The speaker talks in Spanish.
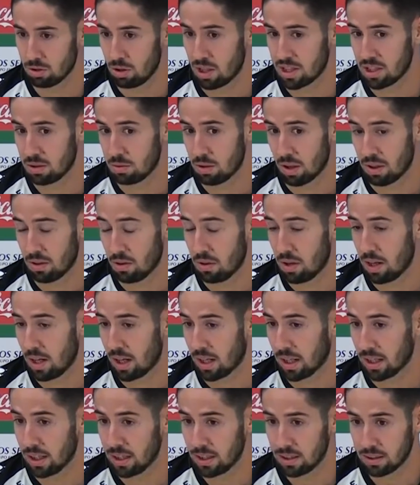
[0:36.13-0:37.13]
La situación es la
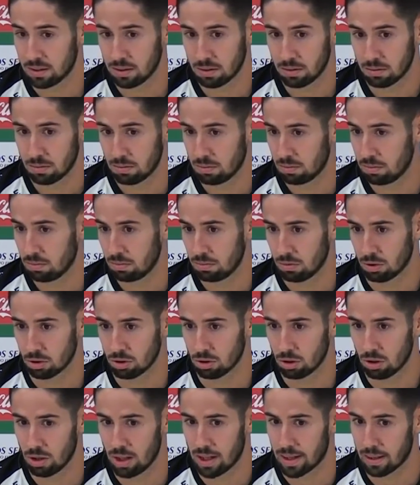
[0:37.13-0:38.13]
que es,
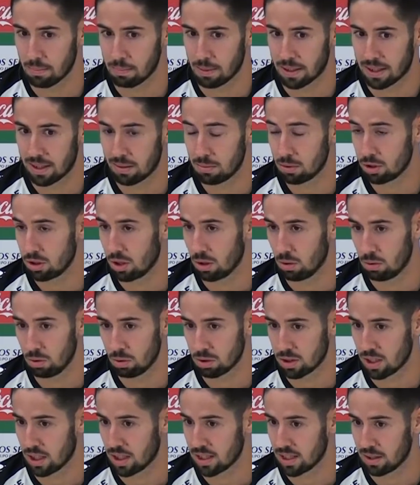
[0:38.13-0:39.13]
nosotros la respetamos, el club
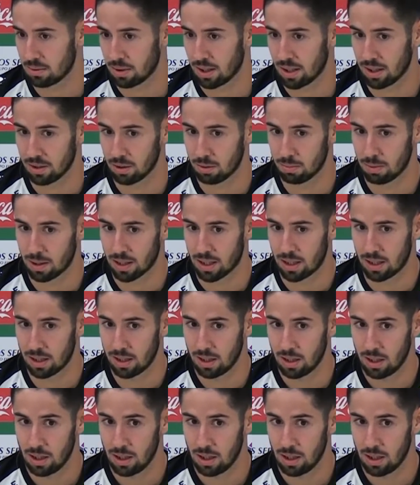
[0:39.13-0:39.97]
estará trabajando para,